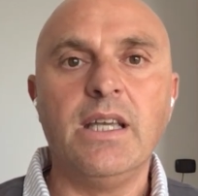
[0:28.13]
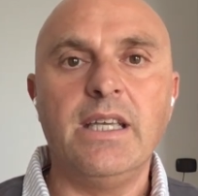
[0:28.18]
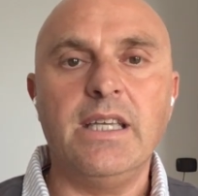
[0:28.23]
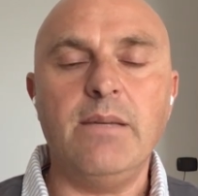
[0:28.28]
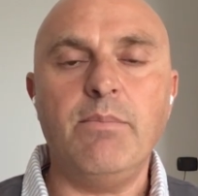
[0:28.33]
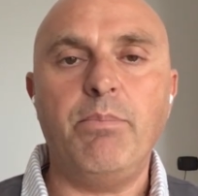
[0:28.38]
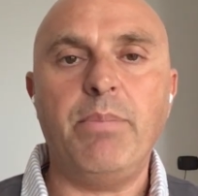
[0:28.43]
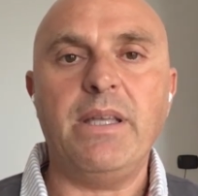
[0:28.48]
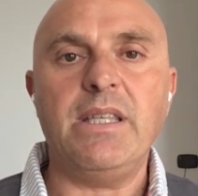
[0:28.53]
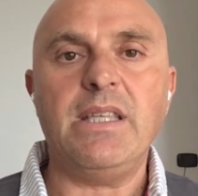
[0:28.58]

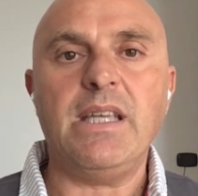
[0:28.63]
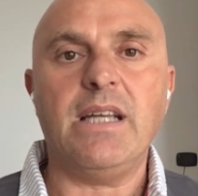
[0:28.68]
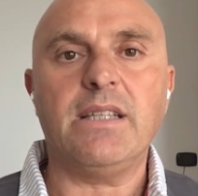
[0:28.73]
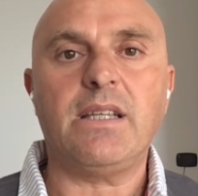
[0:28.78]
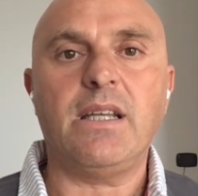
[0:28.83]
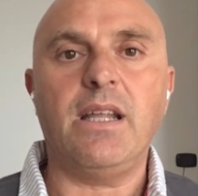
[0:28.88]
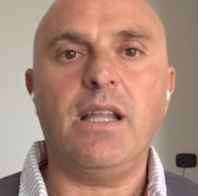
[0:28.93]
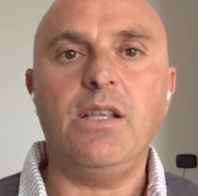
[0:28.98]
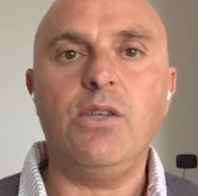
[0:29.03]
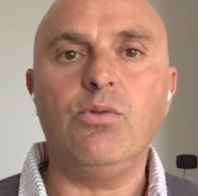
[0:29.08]
impegnata
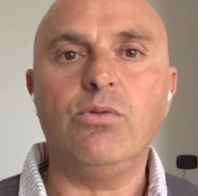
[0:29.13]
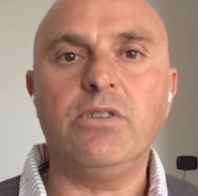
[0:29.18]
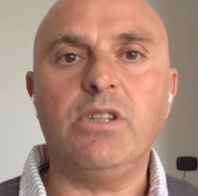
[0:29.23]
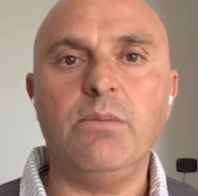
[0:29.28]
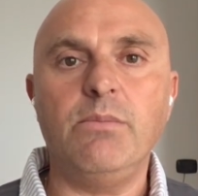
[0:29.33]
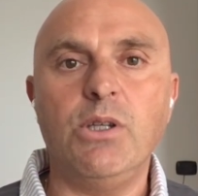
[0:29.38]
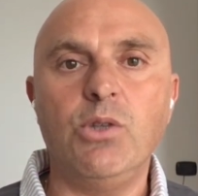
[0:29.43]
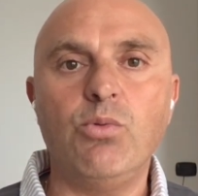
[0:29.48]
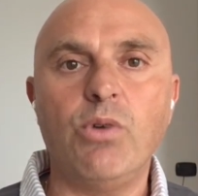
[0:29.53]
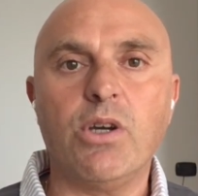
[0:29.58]
negli
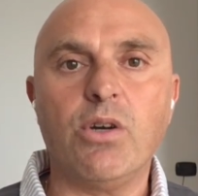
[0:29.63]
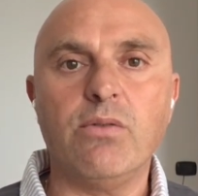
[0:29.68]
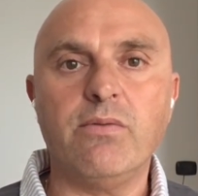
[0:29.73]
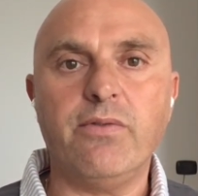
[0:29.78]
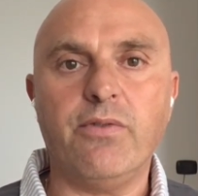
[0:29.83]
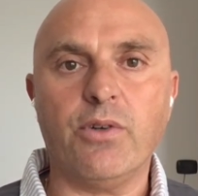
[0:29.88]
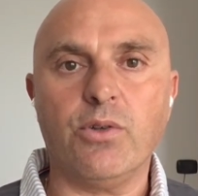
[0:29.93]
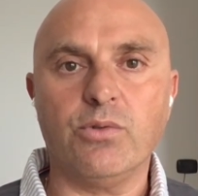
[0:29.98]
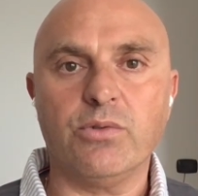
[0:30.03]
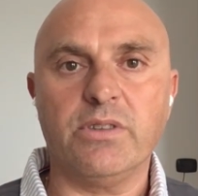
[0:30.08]
ultimi due
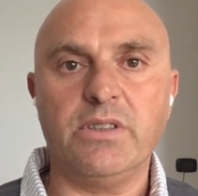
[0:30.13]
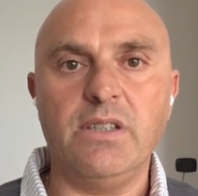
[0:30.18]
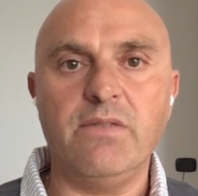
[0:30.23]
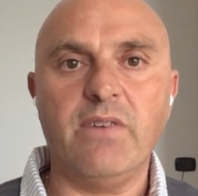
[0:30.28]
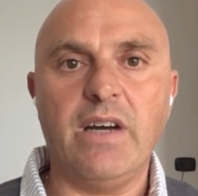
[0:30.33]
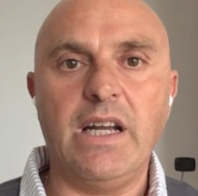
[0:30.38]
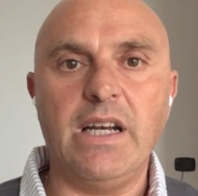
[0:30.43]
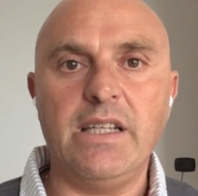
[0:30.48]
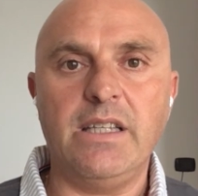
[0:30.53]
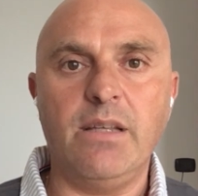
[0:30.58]
confronti
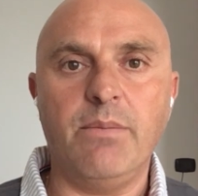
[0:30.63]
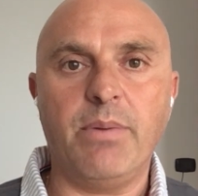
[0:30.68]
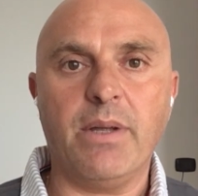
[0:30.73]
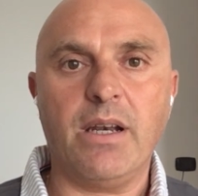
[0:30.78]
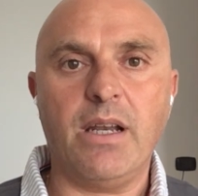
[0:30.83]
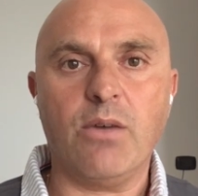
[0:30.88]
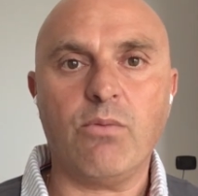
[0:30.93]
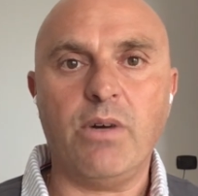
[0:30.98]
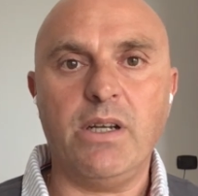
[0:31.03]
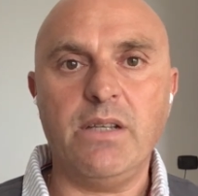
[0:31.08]
validi per
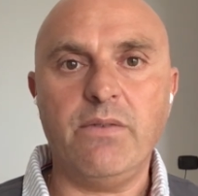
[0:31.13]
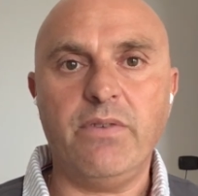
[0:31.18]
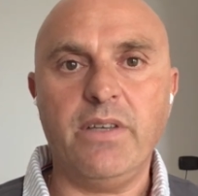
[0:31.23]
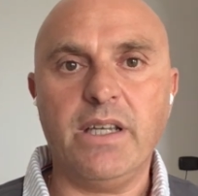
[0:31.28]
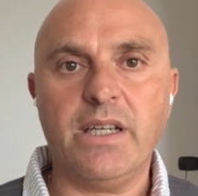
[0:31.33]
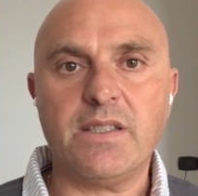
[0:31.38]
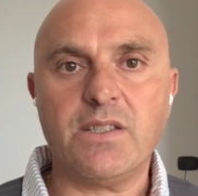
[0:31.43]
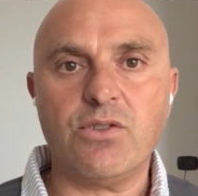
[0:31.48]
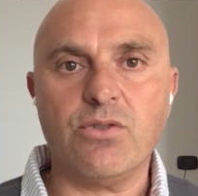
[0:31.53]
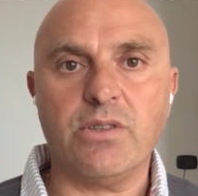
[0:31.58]
la
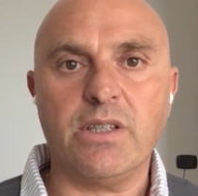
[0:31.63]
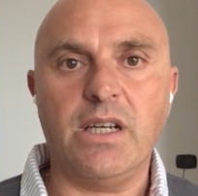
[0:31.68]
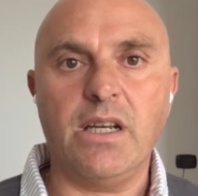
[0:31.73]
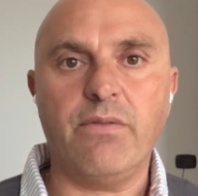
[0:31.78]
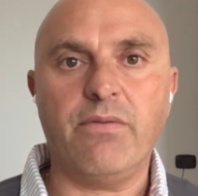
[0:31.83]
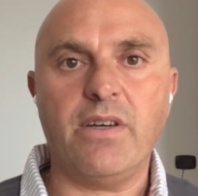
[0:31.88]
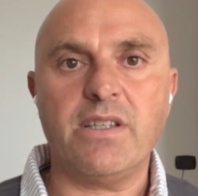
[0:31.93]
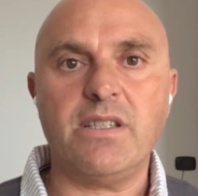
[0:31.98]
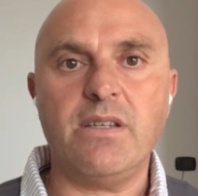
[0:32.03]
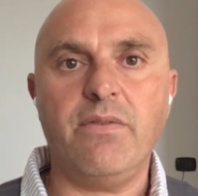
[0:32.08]
qualificazione alle
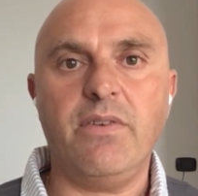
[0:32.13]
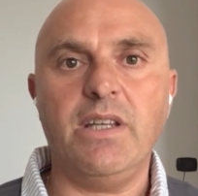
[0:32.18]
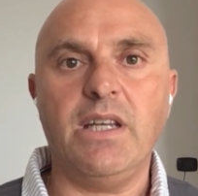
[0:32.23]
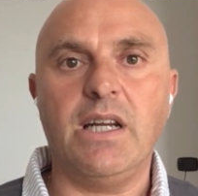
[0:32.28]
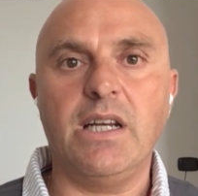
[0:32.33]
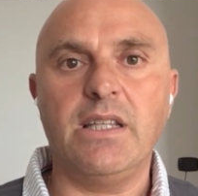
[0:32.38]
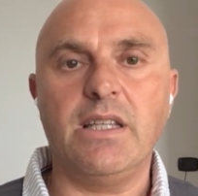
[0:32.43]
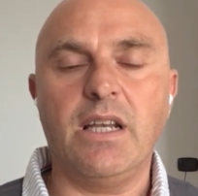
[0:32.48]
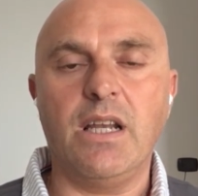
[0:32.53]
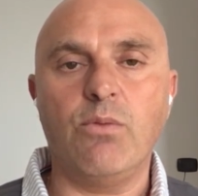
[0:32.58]
fasi
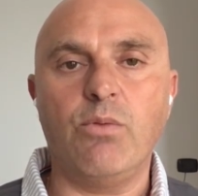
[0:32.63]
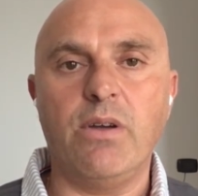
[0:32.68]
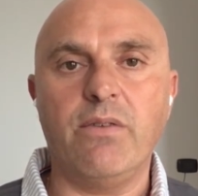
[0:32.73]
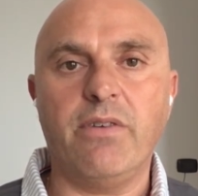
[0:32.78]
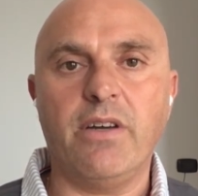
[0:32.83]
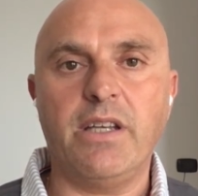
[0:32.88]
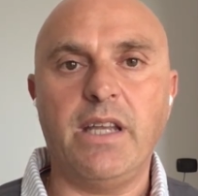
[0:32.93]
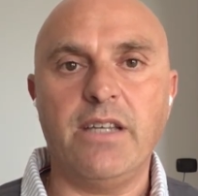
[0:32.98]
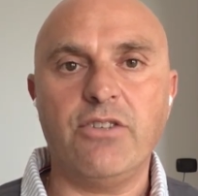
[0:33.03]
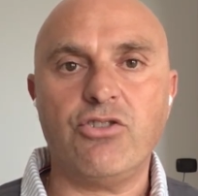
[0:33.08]
finali della
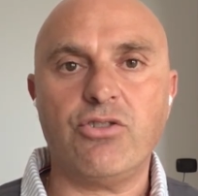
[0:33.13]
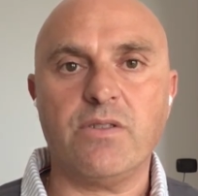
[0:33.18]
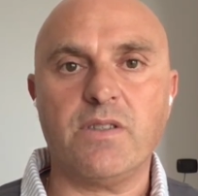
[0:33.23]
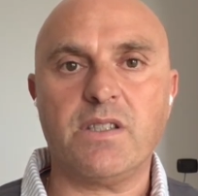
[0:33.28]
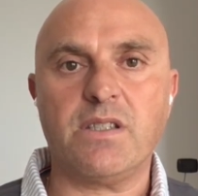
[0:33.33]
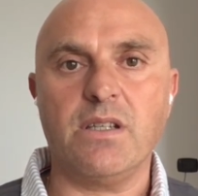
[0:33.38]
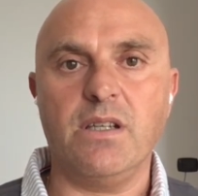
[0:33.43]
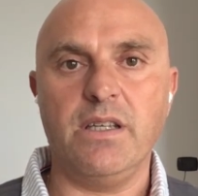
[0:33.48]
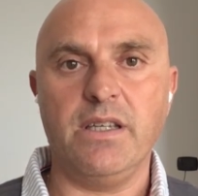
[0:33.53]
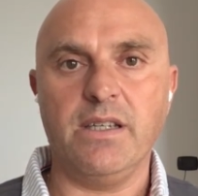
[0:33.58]
UEFA
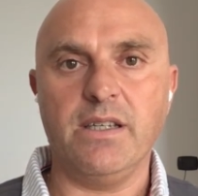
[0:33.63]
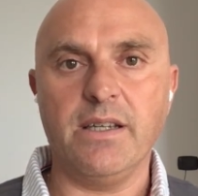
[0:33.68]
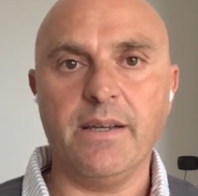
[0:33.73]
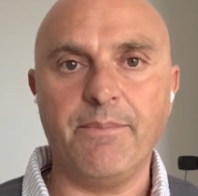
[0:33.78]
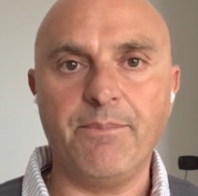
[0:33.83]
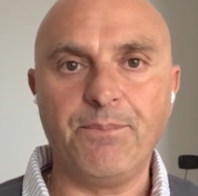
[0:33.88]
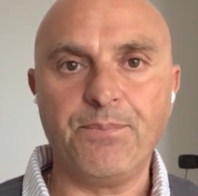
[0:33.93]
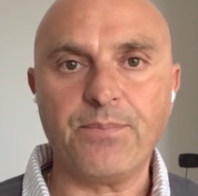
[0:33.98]
Nations League.